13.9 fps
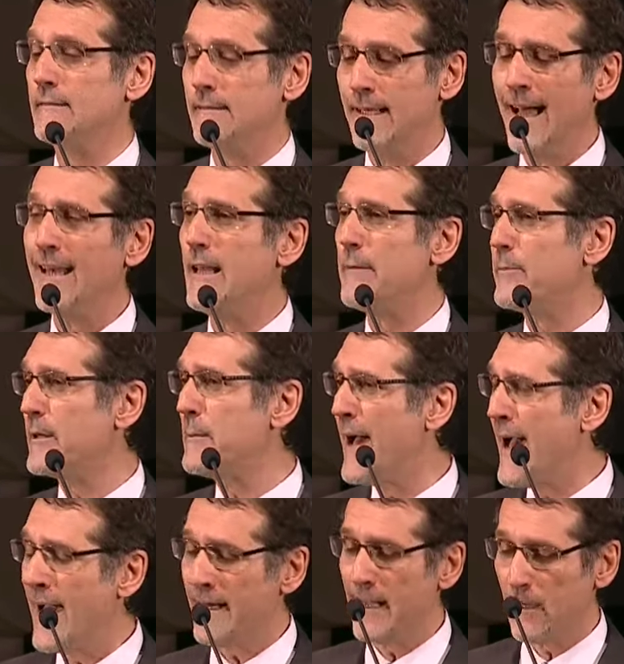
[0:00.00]
dalle
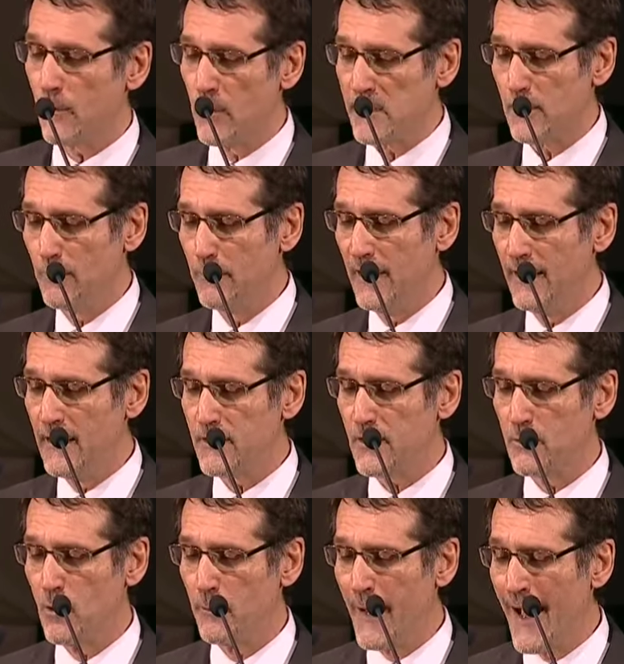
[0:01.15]
primarie a questo
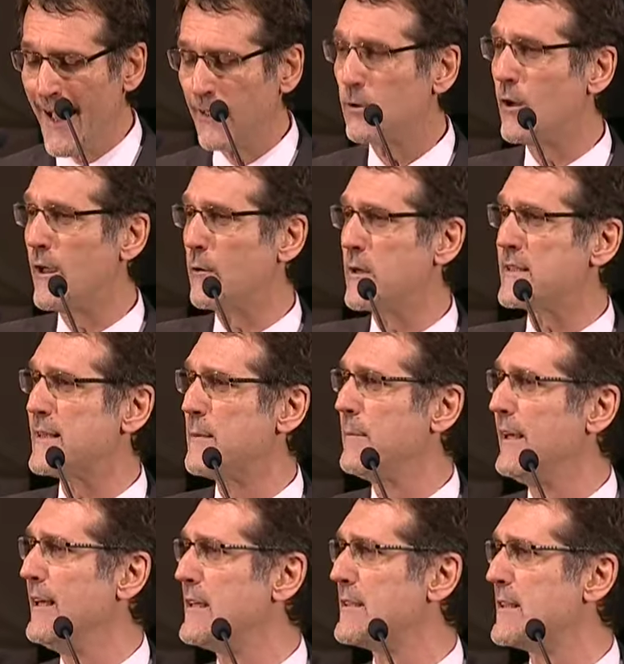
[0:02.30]
bellissimo palco e a questa
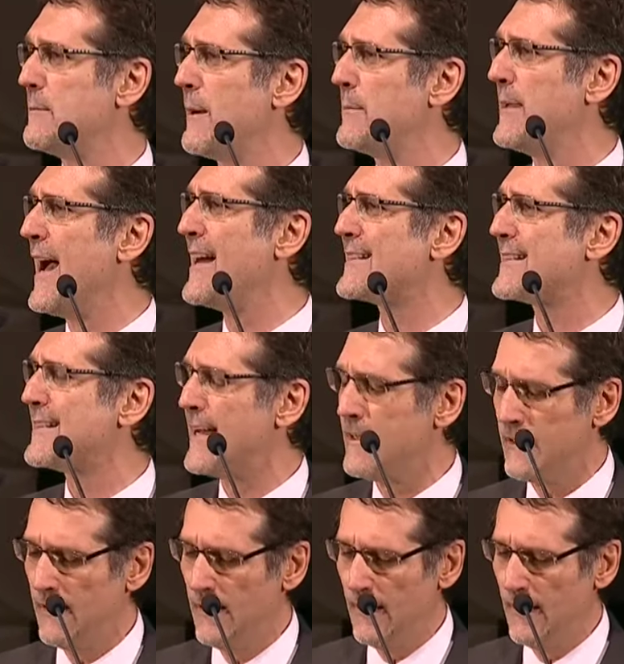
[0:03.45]
bellissima piazza,